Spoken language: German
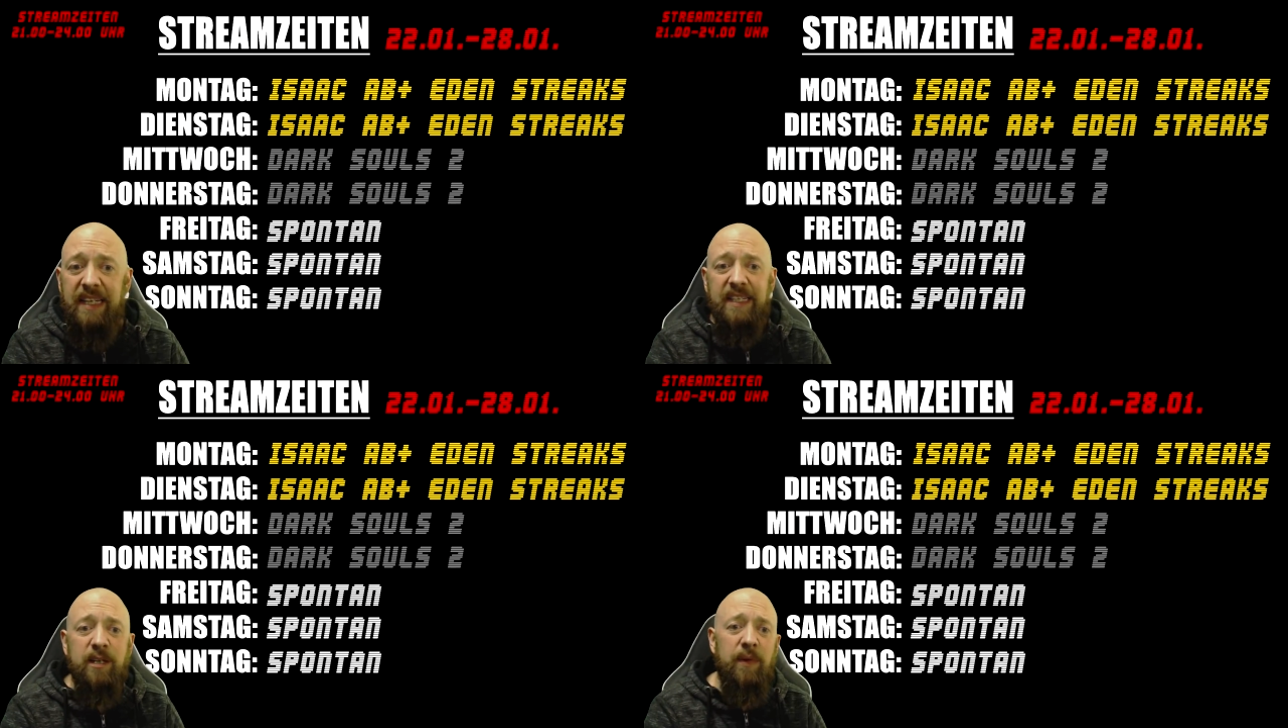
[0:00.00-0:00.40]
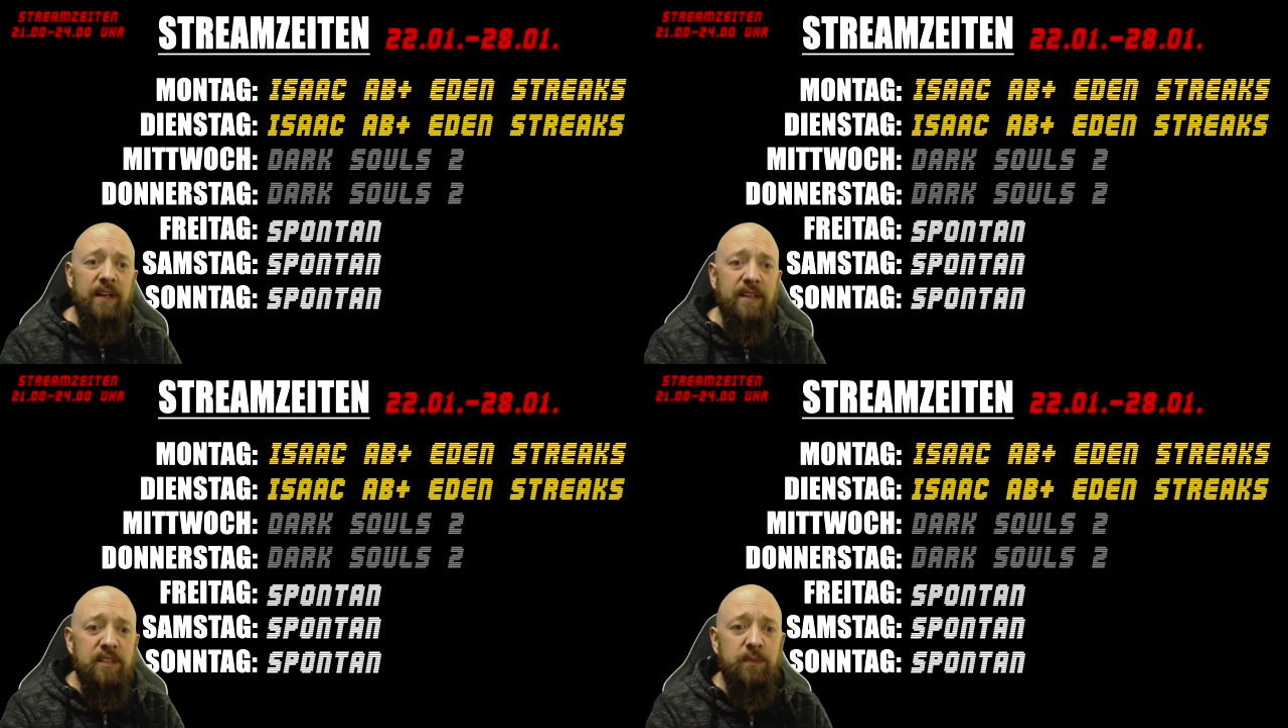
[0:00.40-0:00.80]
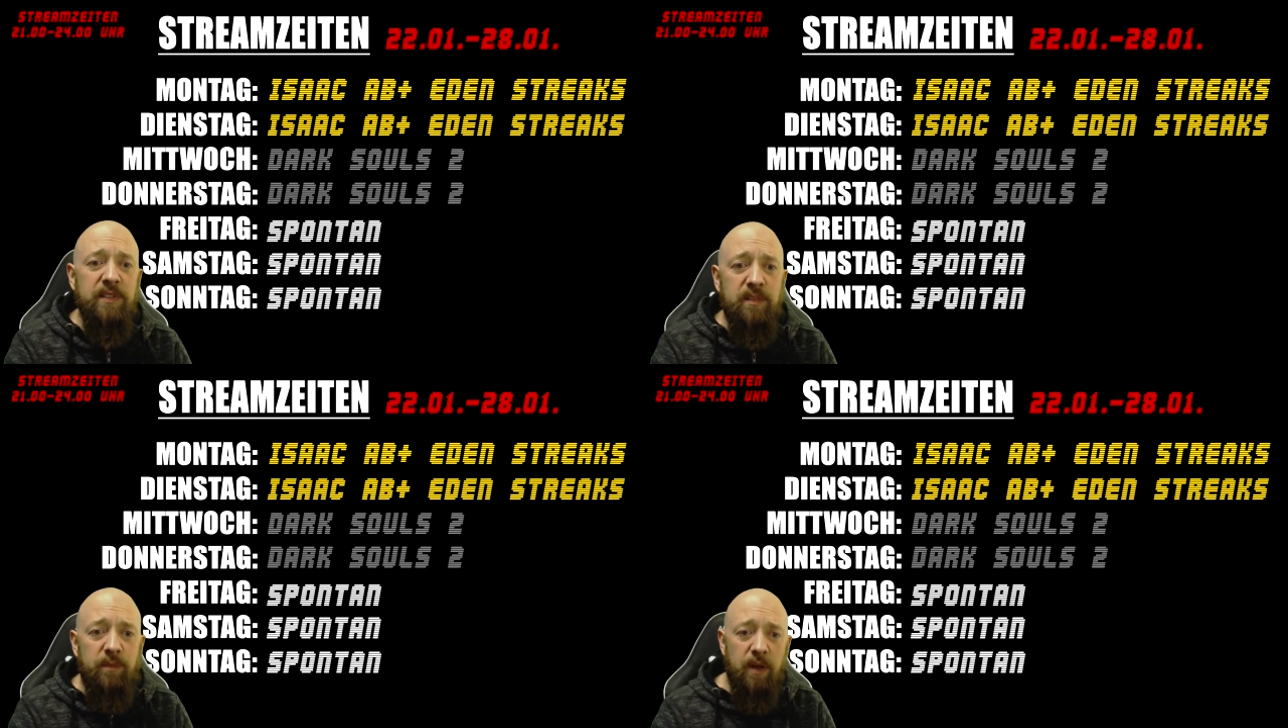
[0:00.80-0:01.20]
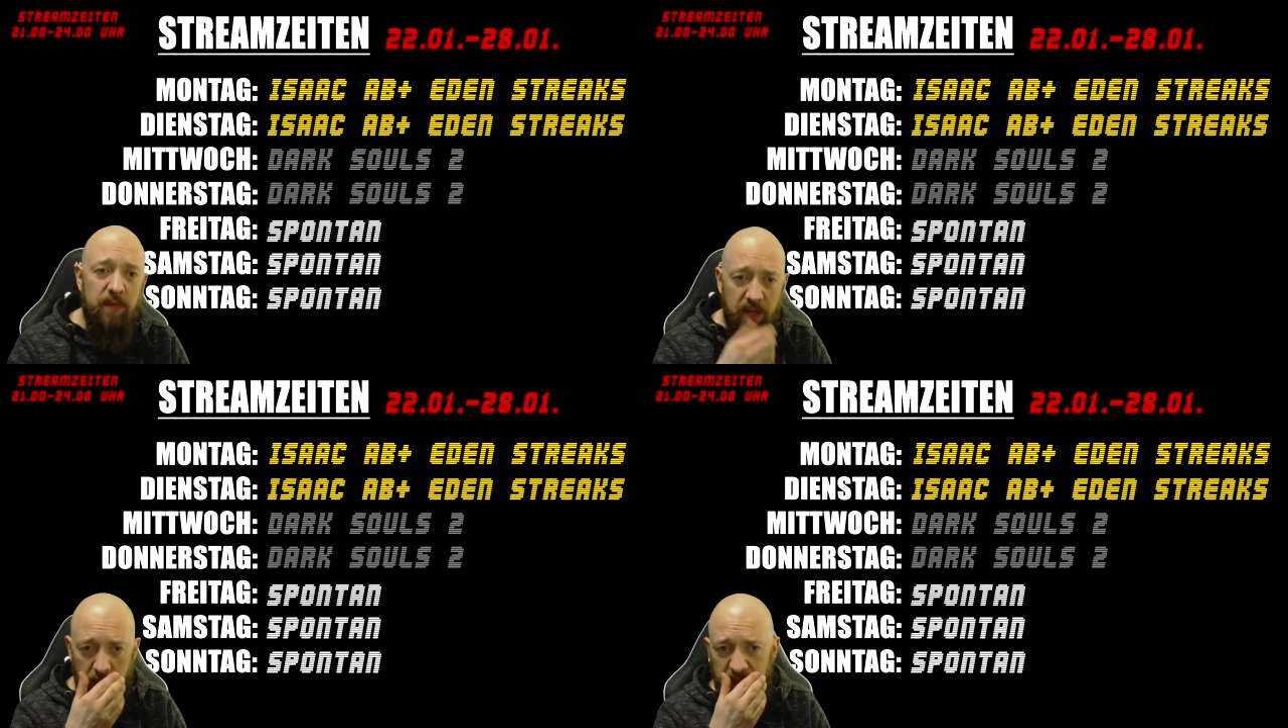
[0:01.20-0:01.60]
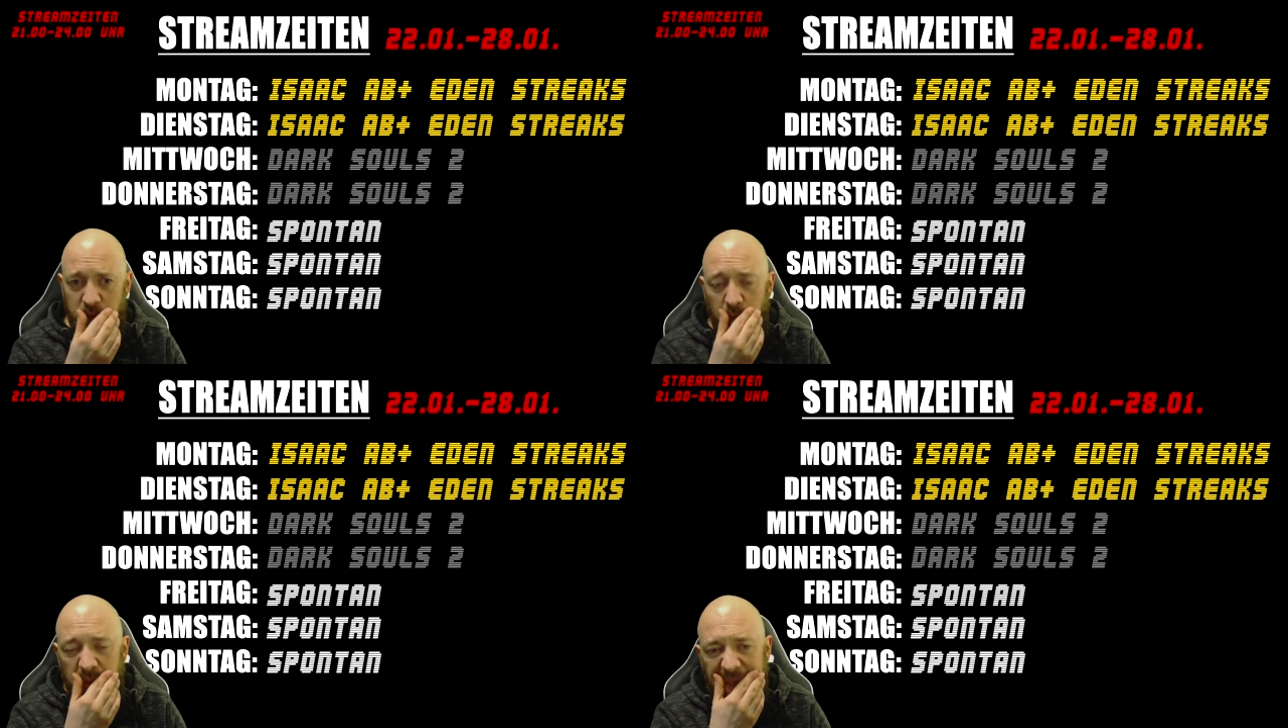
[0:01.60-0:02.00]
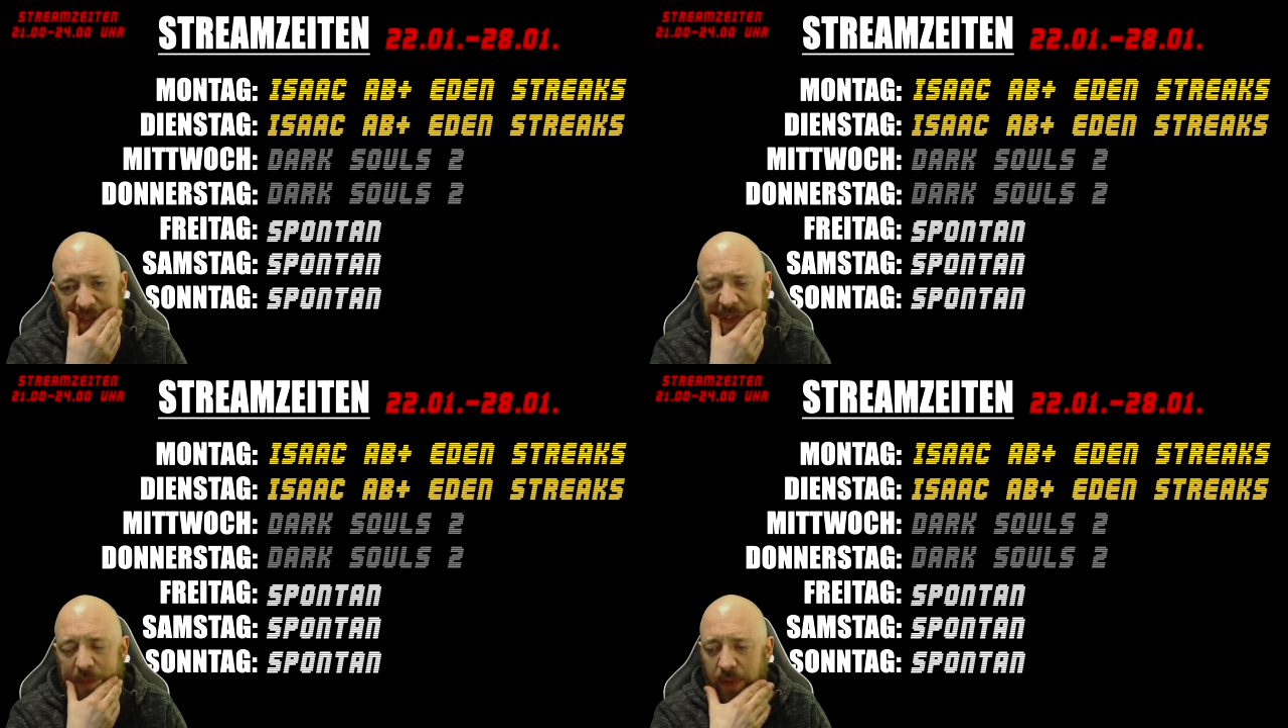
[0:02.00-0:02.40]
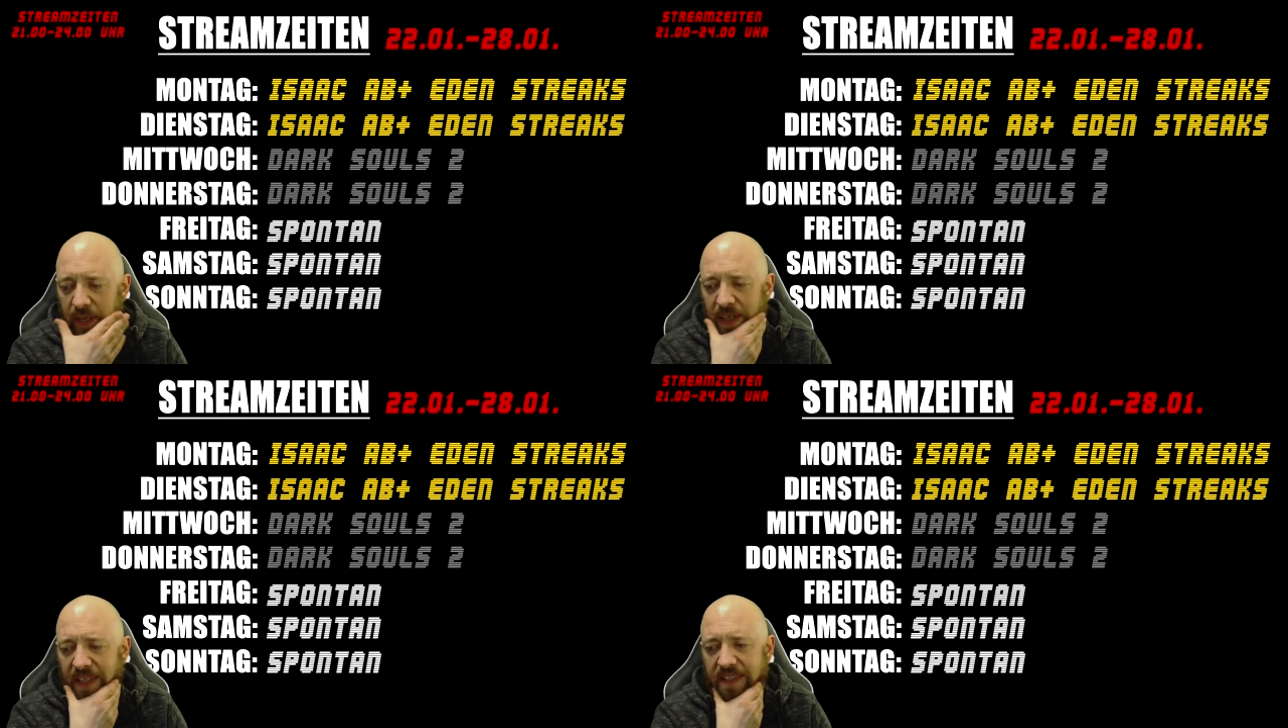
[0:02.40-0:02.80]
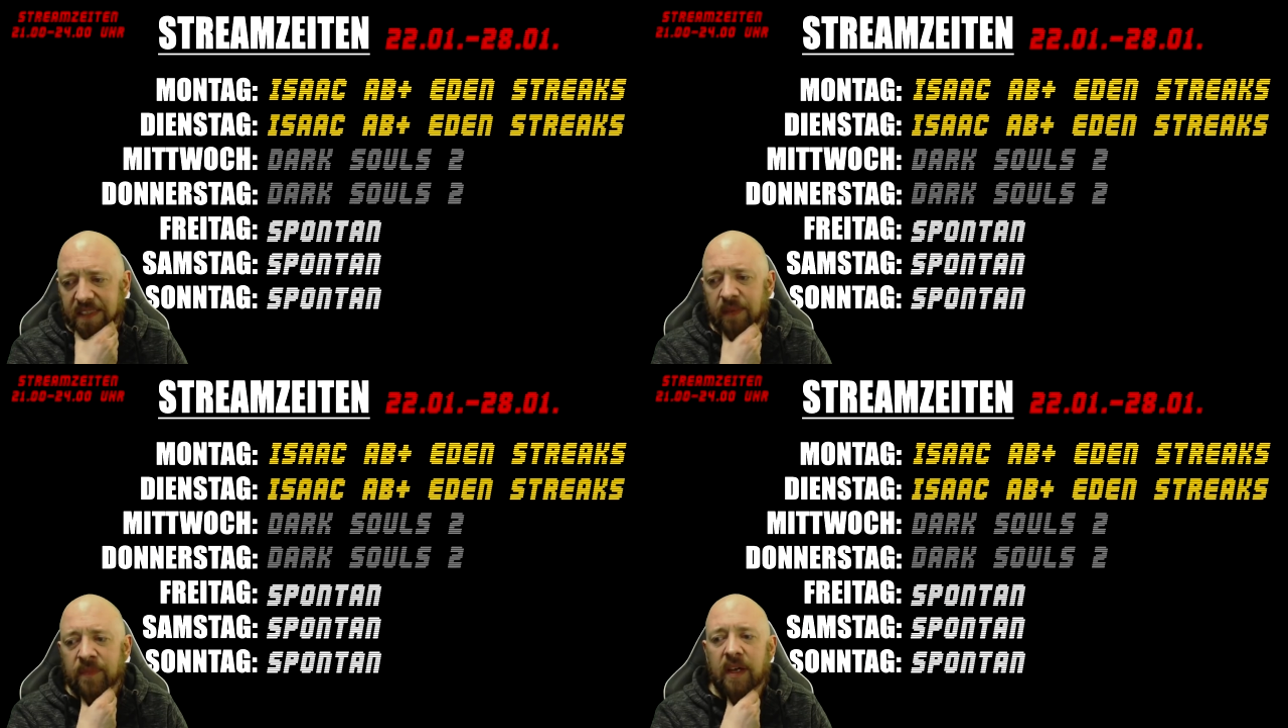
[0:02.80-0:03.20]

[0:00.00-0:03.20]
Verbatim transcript: Ich habe allerdings ein bisschen Bammel. Ich würde mir das gern machen lassen.